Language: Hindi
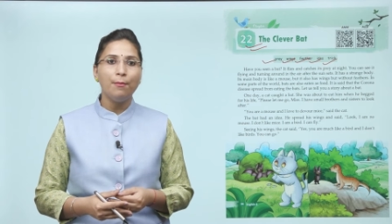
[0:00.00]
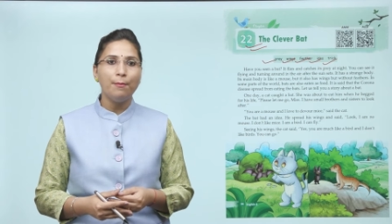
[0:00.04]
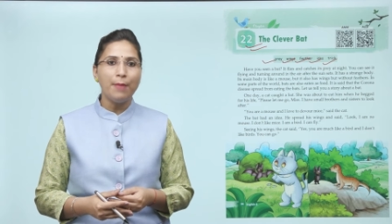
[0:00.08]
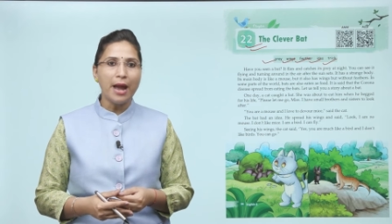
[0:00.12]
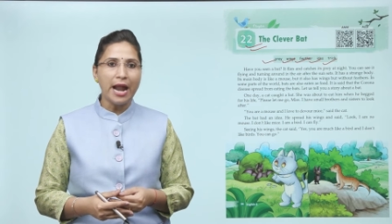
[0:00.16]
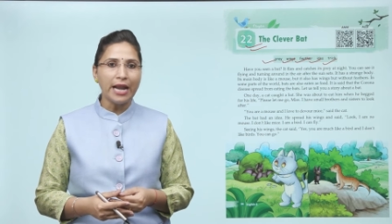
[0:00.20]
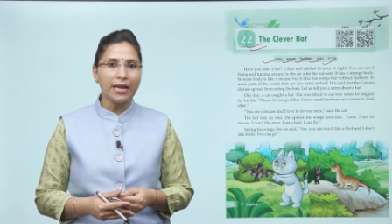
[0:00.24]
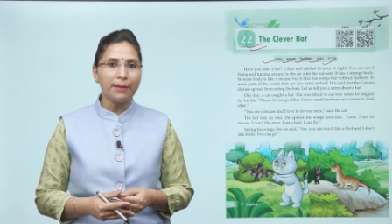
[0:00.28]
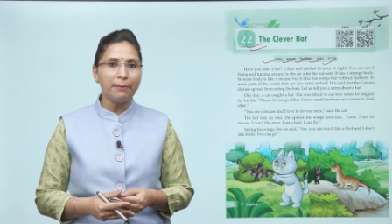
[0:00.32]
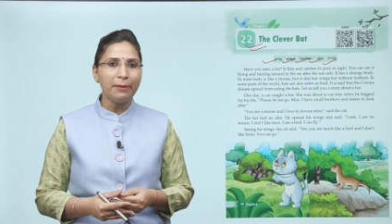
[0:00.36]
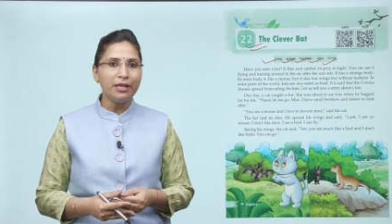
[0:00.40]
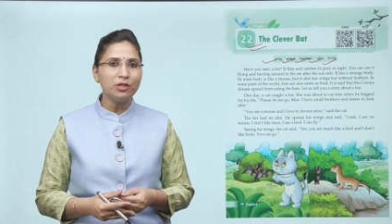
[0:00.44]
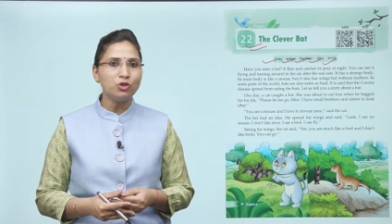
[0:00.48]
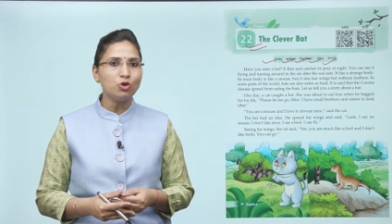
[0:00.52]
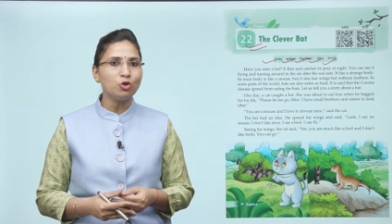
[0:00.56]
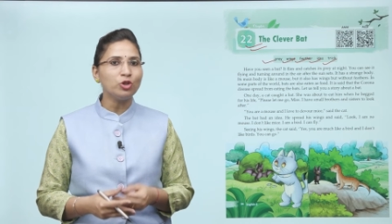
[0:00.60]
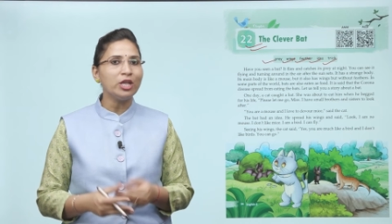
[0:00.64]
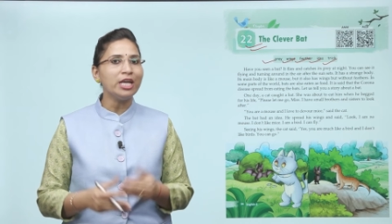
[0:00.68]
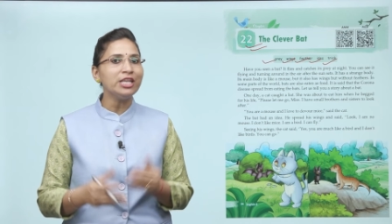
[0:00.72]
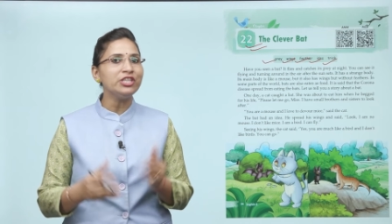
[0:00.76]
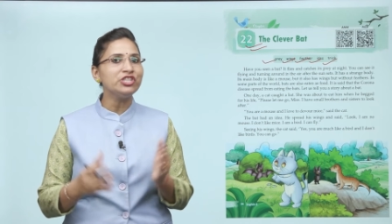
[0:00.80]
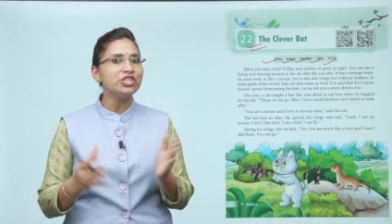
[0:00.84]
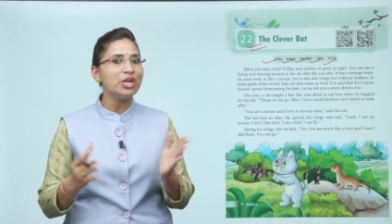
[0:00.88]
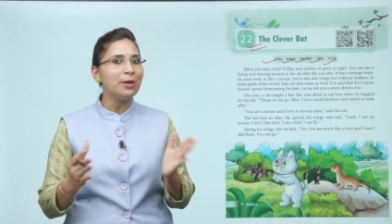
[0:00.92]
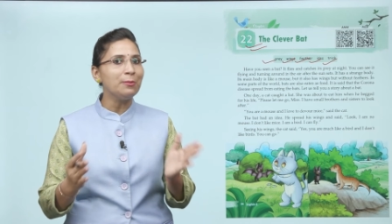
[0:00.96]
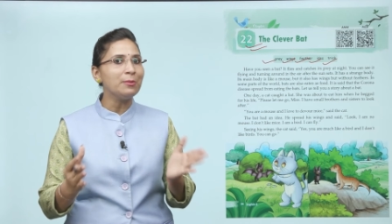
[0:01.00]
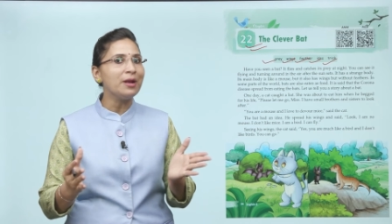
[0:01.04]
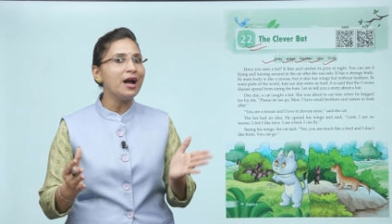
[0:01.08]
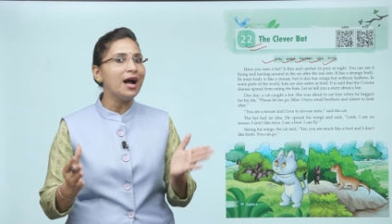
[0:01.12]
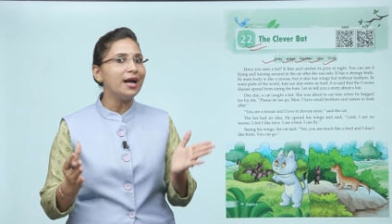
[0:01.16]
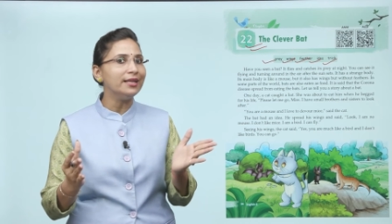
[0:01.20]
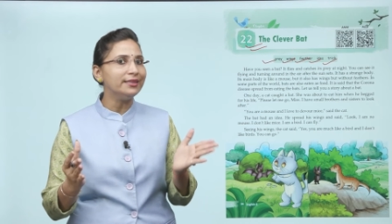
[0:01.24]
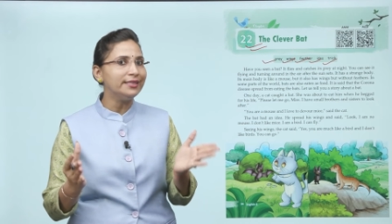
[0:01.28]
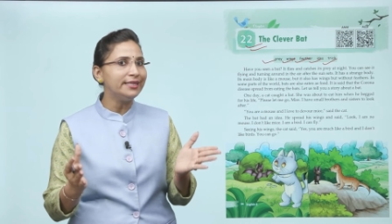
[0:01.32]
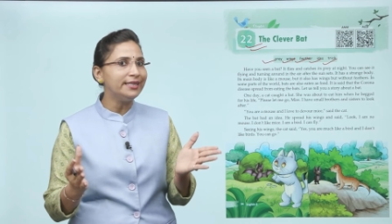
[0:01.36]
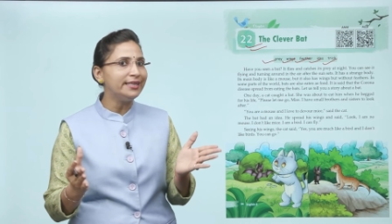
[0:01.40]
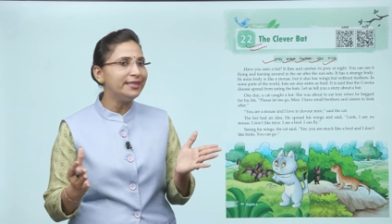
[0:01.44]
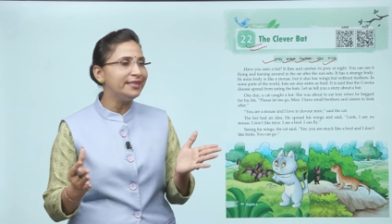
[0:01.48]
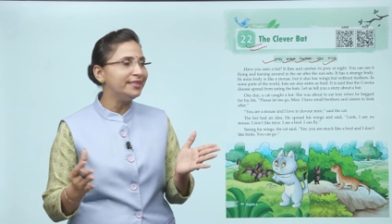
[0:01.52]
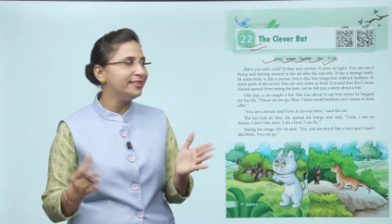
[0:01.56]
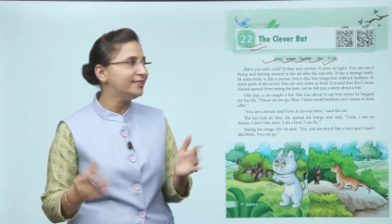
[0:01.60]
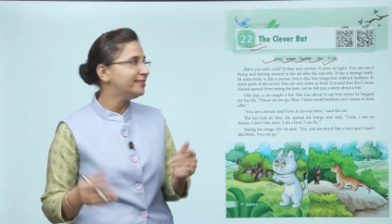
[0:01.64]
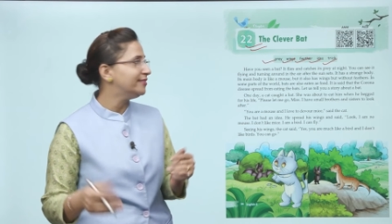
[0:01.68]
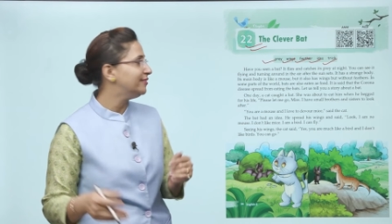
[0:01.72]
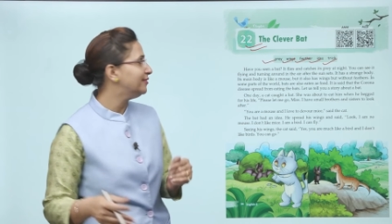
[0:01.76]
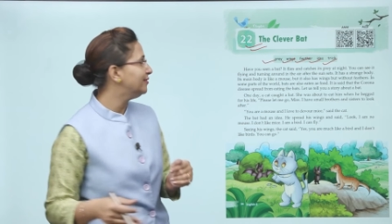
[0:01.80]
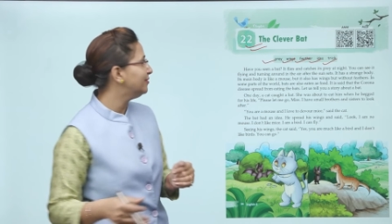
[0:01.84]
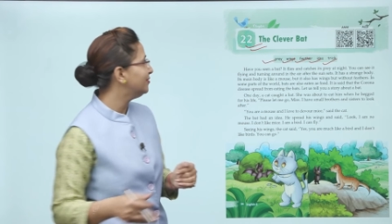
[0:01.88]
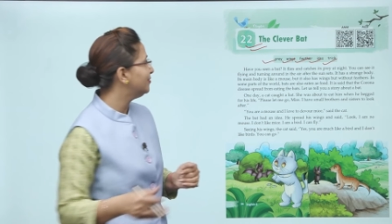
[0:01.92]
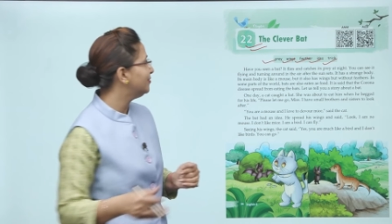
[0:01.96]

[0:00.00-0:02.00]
बैट मीन्स होता है चमगादड़